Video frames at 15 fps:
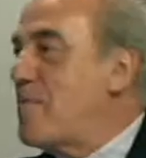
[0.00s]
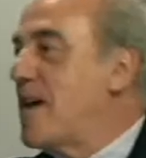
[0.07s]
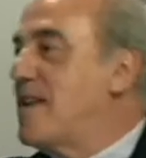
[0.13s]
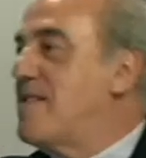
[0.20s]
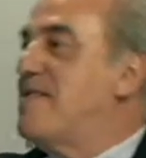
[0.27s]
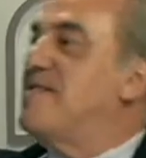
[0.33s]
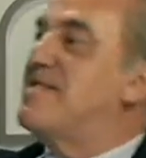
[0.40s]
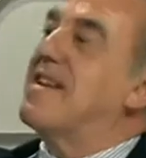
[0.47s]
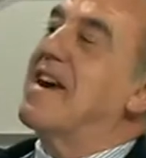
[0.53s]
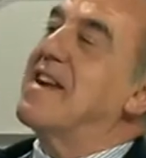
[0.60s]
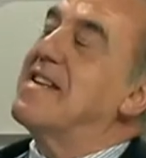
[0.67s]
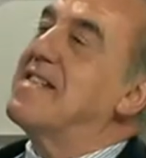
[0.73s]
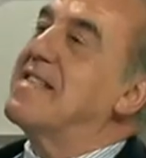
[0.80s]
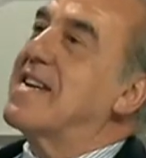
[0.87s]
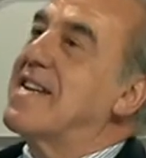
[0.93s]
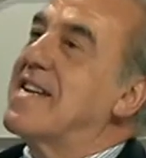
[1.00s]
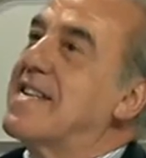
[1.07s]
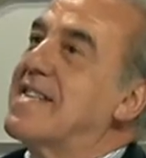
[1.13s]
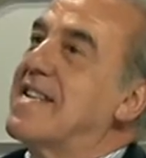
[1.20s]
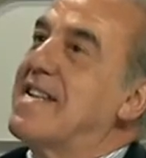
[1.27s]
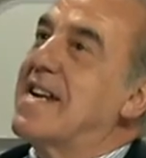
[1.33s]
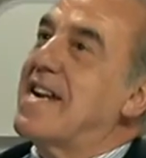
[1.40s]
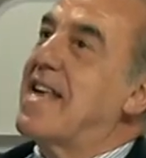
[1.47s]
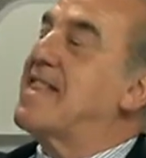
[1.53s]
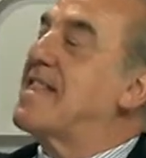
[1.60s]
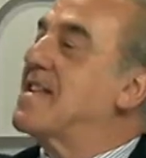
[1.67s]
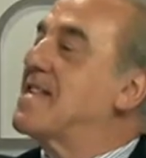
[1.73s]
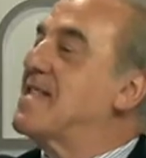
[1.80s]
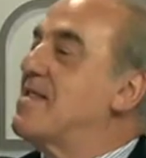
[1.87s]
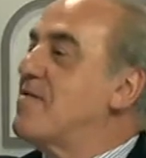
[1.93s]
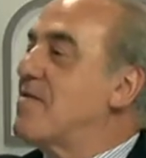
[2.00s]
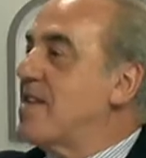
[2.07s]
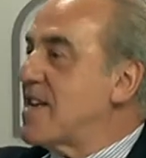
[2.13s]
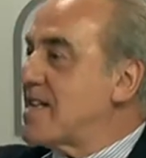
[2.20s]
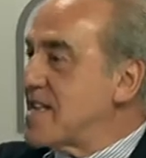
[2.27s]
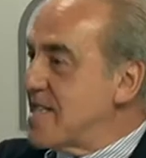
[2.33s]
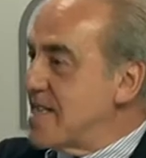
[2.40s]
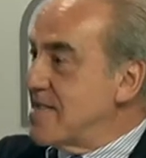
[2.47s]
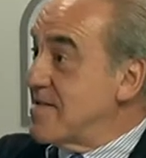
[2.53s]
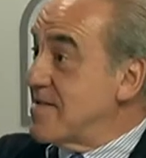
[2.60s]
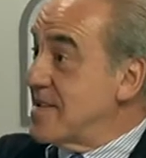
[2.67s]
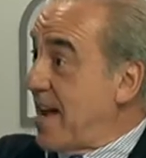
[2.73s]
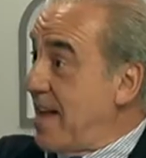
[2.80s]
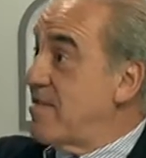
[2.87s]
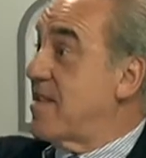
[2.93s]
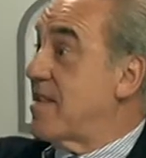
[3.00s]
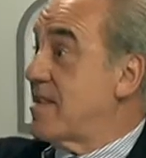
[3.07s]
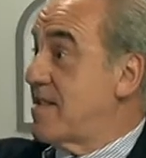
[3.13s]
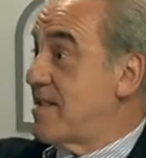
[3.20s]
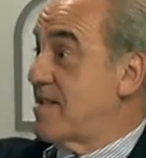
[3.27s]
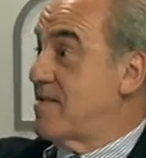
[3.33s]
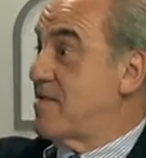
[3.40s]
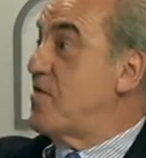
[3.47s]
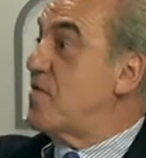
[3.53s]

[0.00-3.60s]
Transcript: no tan lejano lo más normal será vivir más de 100 años.